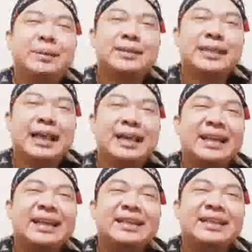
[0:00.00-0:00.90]

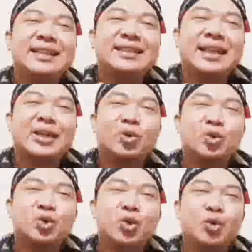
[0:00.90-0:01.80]
besar di
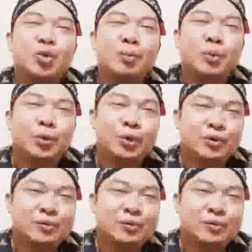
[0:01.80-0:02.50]
sekujur tubuh.